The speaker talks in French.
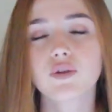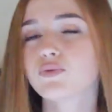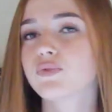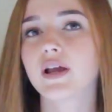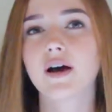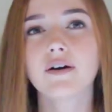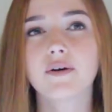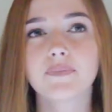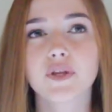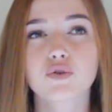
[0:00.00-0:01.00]
Donc
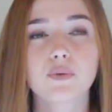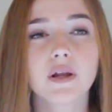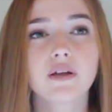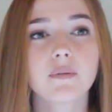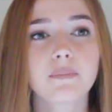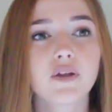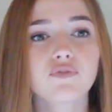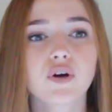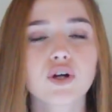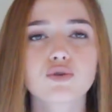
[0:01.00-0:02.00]
voilà, je fais plein, plein
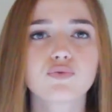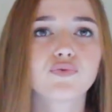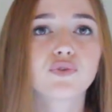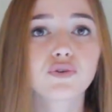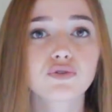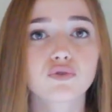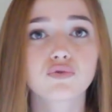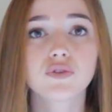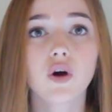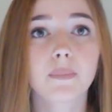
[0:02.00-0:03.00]
de fois, je vous follow sur
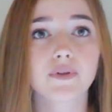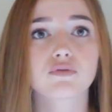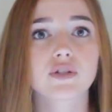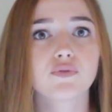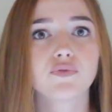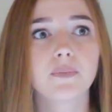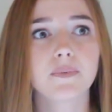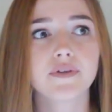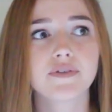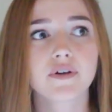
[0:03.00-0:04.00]
Twitter parce que ça vous fait
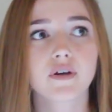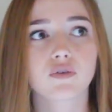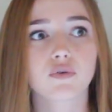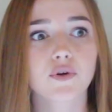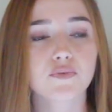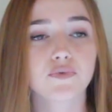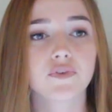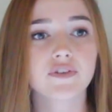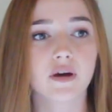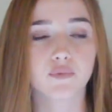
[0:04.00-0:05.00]
plaisir et que moi je me
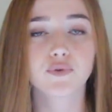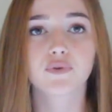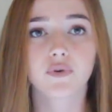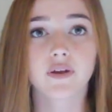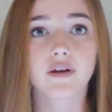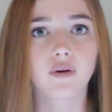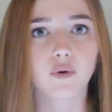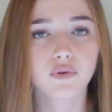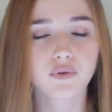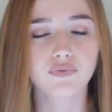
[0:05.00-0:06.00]
dis ça me coûte rien
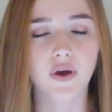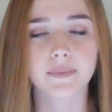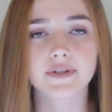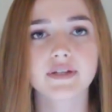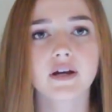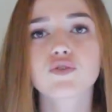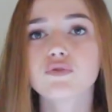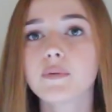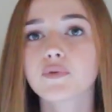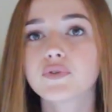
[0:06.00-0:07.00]
alors autant vous faire plaisir. Je
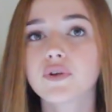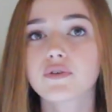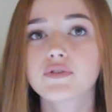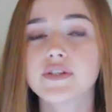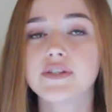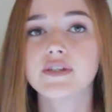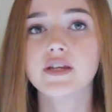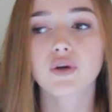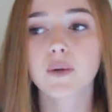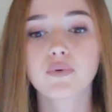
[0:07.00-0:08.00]
vous mets mon Twitter juste
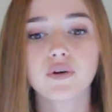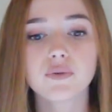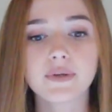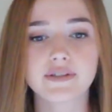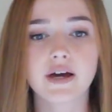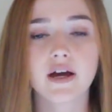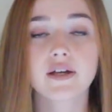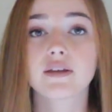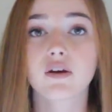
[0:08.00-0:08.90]
ici. Je réponds à vos messages.